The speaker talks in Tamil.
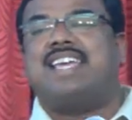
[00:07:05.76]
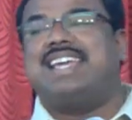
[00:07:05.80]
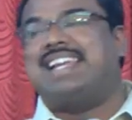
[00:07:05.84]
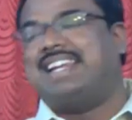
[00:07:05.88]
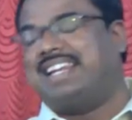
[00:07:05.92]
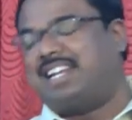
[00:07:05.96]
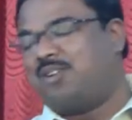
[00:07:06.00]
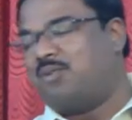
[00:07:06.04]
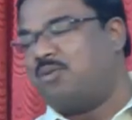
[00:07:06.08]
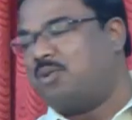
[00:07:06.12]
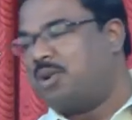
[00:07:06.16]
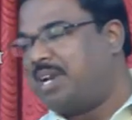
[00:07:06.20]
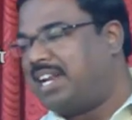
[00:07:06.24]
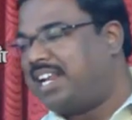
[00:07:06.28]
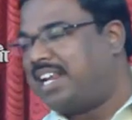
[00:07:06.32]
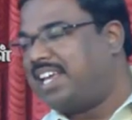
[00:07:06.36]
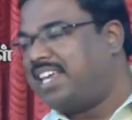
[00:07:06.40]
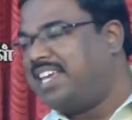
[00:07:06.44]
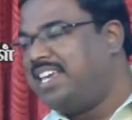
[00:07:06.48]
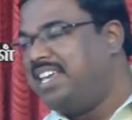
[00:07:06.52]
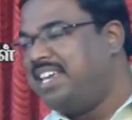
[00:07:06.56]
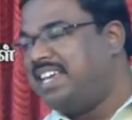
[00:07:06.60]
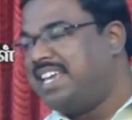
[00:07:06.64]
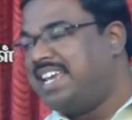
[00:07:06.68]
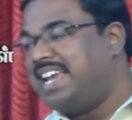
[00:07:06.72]
என்ற
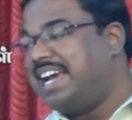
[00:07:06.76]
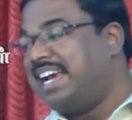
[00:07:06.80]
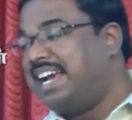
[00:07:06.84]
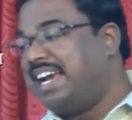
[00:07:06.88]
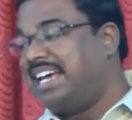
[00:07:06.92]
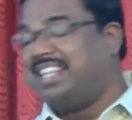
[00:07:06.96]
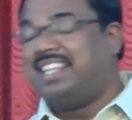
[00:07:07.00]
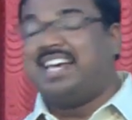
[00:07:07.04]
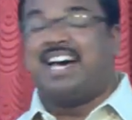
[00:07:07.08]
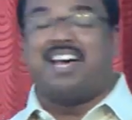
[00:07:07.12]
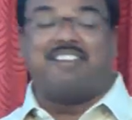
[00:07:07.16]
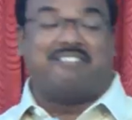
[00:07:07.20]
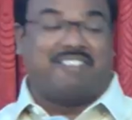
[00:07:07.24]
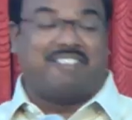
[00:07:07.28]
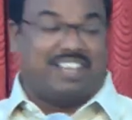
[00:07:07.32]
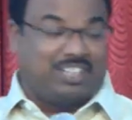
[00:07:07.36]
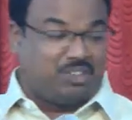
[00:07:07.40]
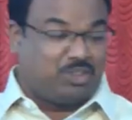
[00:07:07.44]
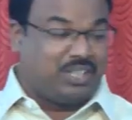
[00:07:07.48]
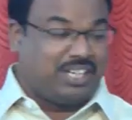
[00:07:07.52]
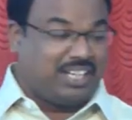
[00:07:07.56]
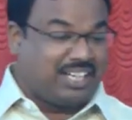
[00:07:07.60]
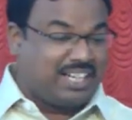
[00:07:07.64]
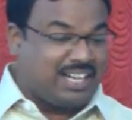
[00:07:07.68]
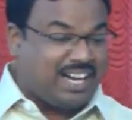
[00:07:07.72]
ஒன்றை எங்குதான்
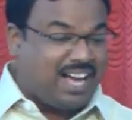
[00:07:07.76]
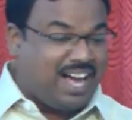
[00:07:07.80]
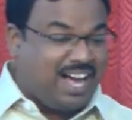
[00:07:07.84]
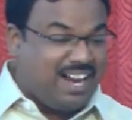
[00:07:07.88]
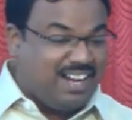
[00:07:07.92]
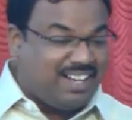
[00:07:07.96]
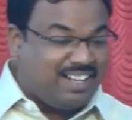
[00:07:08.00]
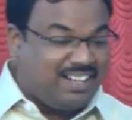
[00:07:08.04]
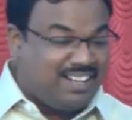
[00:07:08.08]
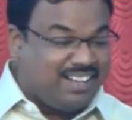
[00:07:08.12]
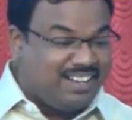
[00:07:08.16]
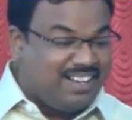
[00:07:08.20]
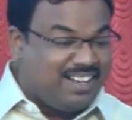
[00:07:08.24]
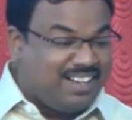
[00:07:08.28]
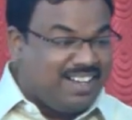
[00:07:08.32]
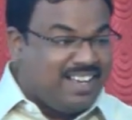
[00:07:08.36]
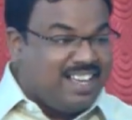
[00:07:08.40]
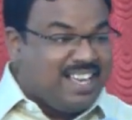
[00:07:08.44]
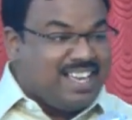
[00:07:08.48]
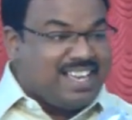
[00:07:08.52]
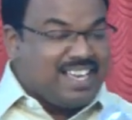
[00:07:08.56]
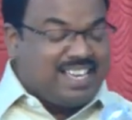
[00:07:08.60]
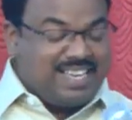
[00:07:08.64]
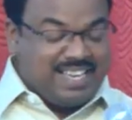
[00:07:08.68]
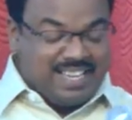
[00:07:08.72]
வைத்திருக்கிறார்
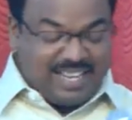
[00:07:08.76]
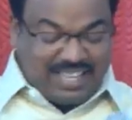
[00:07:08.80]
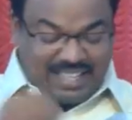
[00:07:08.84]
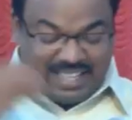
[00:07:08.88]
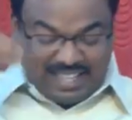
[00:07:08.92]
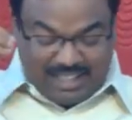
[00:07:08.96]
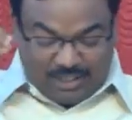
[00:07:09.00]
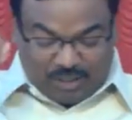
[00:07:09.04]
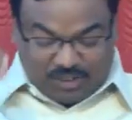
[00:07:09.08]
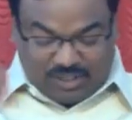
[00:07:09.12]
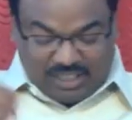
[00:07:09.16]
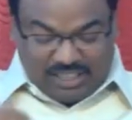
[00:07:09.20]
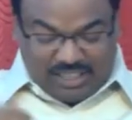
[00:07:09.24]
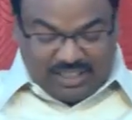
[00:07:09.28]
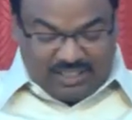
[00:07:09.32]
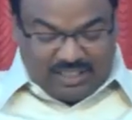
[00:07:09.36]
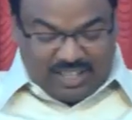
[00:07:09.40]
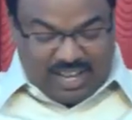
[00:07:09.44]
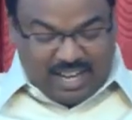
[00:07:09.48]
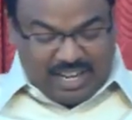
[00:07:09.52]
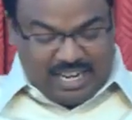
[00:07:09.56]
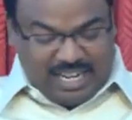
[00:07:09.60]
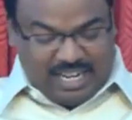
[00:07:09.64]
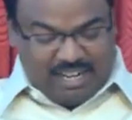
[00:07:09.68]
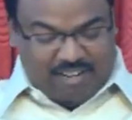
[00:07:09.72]
இருதயத்தில்
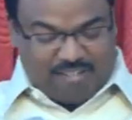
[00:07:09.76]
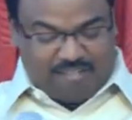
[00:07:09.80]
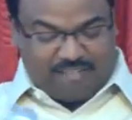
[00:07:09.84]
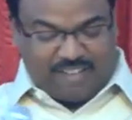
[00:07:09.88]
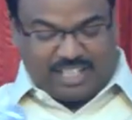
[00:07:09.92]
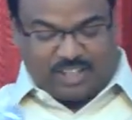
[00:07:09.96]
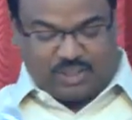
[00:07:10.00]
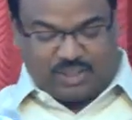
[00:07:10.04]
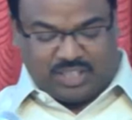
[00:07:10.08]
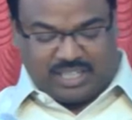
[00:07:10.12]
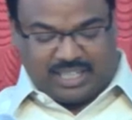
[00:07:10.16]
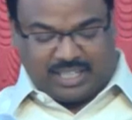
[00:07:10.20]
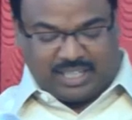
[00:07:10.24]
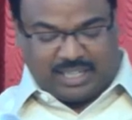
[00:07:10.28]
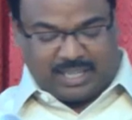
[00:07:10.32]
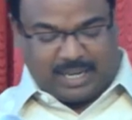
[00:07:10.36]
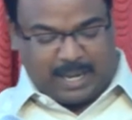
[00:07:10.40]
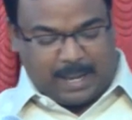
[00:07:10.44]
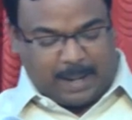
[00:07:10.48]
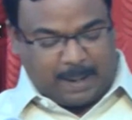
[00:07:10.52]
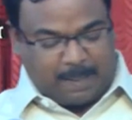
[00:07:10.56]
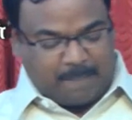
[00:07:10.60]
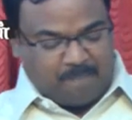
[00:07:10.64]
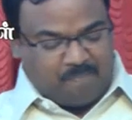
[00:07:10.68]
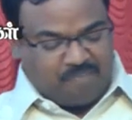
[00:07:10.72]
தான்
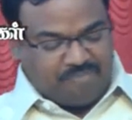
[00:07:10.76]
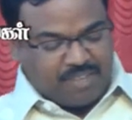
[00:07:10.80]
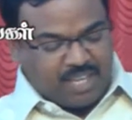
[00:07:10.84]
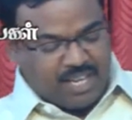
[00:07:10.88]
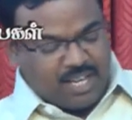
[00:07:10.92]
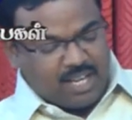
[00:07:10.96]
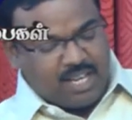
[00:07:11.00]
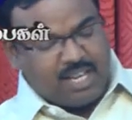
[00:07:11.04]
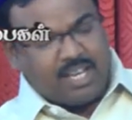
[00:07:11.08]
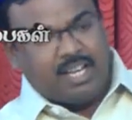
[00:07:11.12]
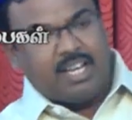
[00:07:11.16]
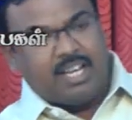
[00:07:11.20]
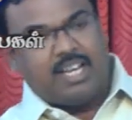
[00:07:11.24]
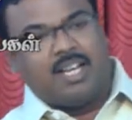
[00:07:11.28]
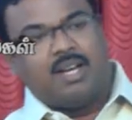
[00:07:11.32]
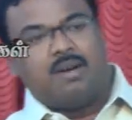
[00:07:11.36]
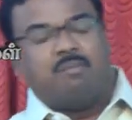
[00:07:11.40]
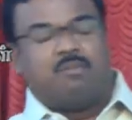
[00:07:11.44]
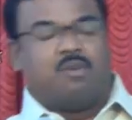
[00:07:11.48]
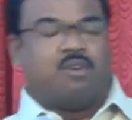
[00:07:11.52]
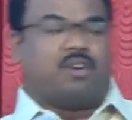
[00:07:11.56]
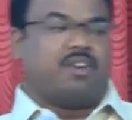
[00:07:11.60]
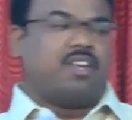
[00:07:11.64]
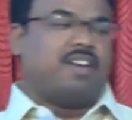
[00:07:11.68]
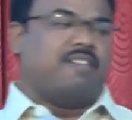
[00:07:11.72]
வைத்திருக்கிறார்
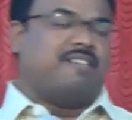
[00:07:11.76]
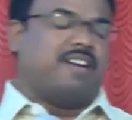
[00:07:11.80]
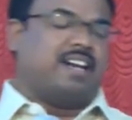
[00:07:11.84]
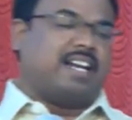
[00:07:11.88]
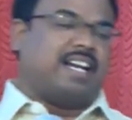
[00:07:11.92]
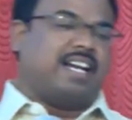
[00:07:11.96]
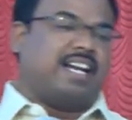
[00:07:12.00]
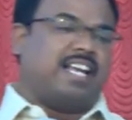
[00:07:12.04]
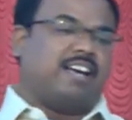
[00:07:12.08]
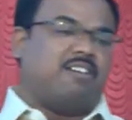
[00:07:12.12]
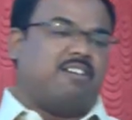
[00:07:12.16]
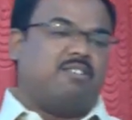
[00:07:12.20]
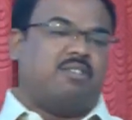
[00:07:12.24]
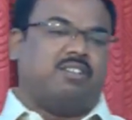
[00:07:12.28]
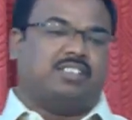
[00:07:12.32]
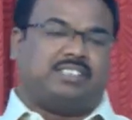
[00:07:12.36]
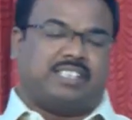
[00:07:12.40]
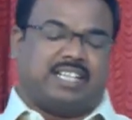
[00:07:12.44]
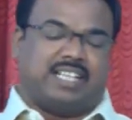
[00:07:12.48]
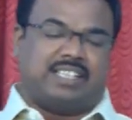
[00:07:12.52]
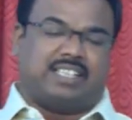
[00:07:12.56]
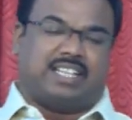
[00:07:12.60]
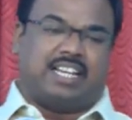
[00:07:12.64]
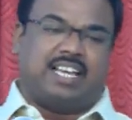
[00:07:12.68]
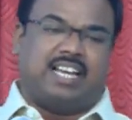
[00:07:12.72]
மூன்றியவன் இரண்டாவது
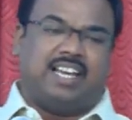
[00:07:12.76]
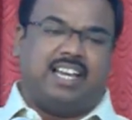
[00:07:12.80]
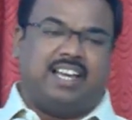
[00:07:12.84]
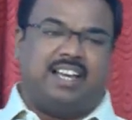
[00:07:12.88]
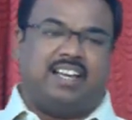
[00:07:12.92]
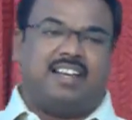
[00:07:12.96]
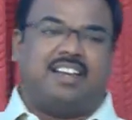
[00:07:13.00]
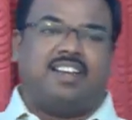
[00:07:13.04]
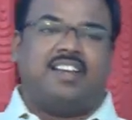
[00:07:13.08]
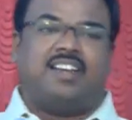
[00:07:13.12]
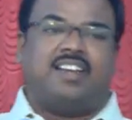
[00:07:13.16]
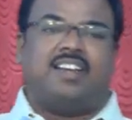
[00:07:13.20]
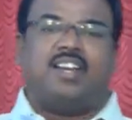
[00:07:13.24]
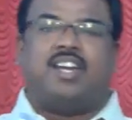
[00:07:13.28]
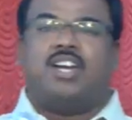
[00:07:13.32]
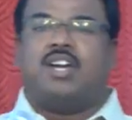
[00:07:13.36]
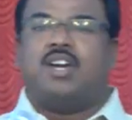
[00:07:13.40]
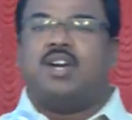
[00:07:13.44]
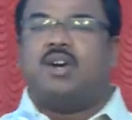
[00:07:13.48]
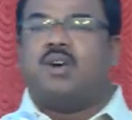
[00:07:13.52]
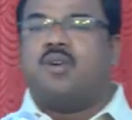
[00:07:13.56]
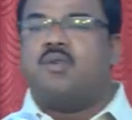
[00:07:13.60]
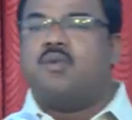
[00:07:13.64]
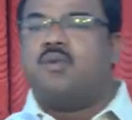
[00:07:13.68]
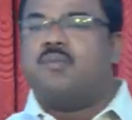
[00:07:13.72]
வசனத்துல
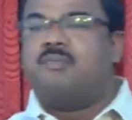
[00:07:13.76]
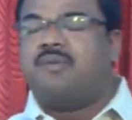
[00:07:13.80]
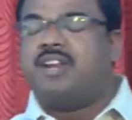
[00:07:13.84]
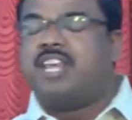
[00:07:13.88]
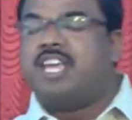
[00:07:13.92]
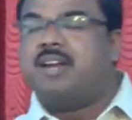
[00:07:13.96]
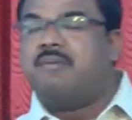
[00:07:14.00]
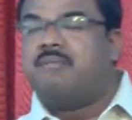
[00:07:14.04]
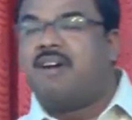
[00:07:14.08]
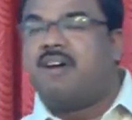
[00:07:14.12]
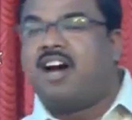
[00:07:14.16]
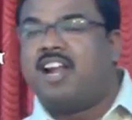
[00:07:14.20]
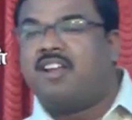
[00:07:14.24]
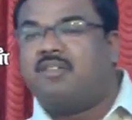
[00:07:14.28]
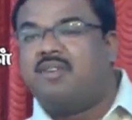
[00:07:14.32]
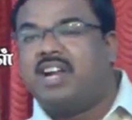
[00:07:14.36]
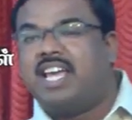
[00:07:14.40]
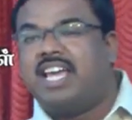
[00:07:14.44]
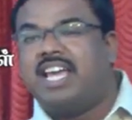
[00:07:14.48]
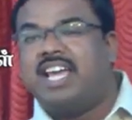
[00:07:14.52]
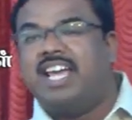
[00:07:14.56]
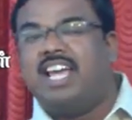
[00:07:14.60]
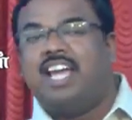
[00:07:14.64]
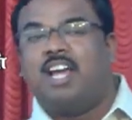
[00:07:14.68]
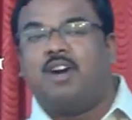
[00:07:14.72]

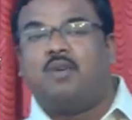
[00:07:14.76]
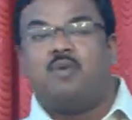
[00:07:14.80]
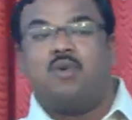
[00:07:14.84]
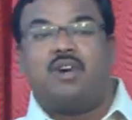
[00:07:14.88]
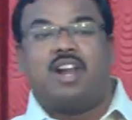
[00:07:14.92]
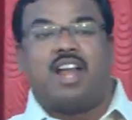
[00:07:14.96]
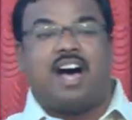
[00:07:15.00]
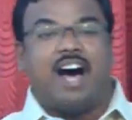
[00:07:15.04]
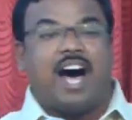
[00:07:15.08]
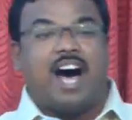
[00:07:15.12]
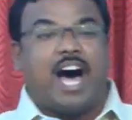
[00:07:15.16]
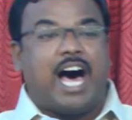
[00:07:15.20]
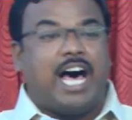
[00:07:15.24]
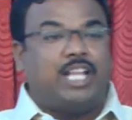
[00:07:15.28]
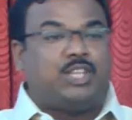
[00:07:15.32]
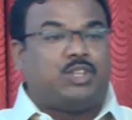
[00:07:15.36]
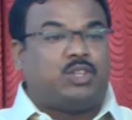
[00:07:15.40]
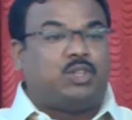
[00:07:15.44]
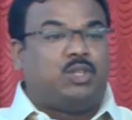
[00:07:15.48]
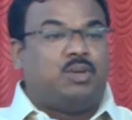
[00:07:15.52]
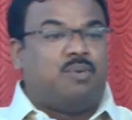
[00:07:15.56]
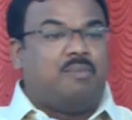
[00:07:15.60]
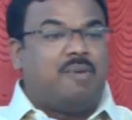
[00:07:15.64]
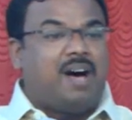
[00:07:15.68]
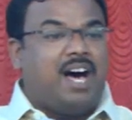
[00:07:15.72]
பிரியமானவனே உன்
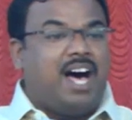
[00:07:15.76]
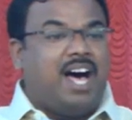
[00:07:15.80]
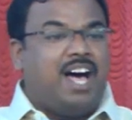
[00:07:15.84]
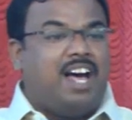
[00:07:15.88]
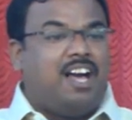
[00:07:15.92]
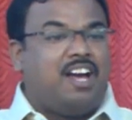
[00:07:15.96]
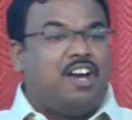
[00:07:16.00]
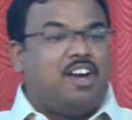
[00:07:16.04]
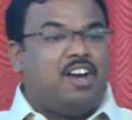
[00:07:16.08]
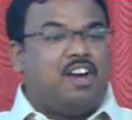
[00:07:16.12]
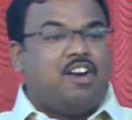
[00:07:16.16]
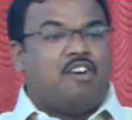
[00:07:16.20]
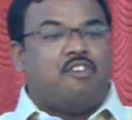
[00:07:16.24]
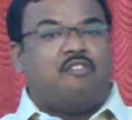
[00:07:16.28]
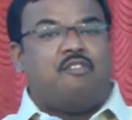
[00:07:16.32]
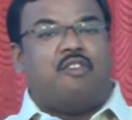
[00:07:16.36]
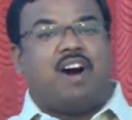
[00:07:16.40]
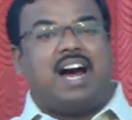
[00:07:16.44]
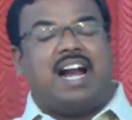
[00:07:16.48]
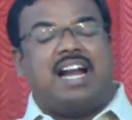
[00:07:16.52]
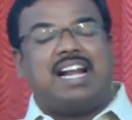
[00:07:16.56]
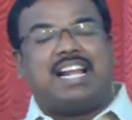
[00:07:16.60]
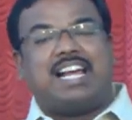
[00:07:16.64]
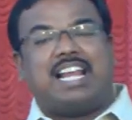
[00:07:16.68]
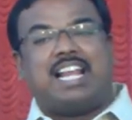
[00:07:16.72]
ஆத்துமா
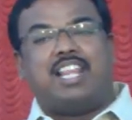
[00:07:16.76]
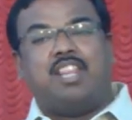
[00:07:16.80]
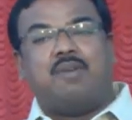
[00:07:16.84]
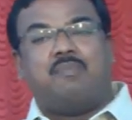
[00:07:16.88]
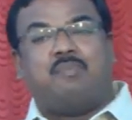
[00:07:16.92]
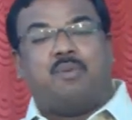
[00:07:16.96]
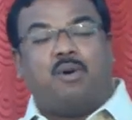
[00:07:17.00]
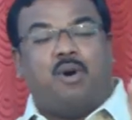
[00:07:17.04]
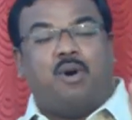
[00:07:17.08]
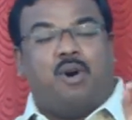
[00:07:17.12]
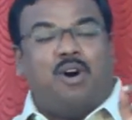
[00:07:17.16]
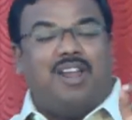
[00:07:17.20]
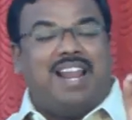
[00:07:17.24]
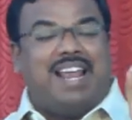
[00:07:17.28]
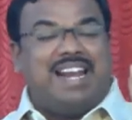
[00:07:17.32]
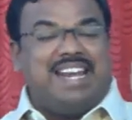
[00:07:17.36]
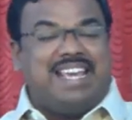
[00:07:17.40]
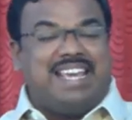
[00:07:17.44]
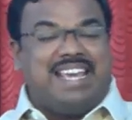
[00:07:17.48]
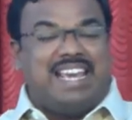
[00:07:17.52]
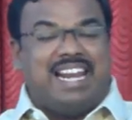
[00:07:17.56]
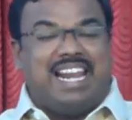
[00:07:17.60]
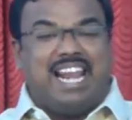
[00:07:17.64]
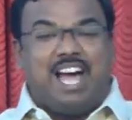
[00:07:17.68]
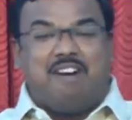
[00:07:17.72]
வாழ்கிறது போல
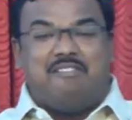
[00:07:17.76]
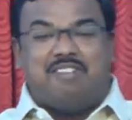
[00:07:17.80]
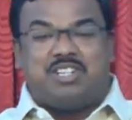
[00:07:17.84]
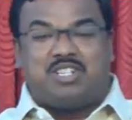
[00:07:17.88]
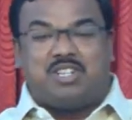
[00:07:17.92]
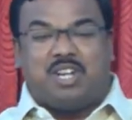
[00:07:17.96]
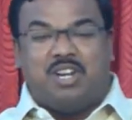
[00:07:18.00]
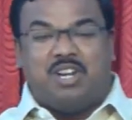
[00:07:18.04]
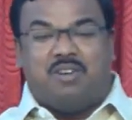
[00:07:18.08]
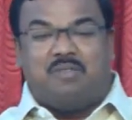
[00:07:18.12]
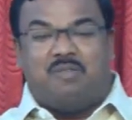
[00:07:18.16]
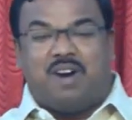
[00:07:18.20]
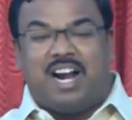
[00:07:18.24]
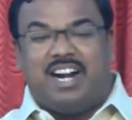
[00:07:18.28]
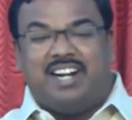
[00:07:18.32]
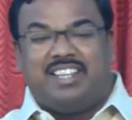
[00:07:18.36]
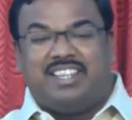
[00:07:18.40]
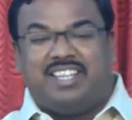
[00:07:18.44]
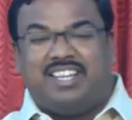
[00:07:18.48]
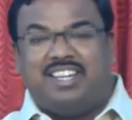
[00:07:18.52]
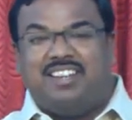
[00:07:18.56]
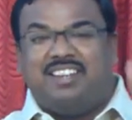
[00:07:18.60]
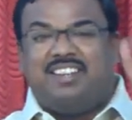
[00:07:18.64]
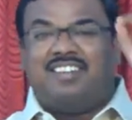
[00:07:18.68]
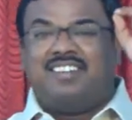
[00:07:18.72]
நீ எல்லாவற்றிலும்
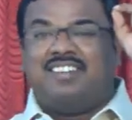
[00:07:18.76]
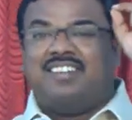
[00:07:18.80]
வாழ்ந்து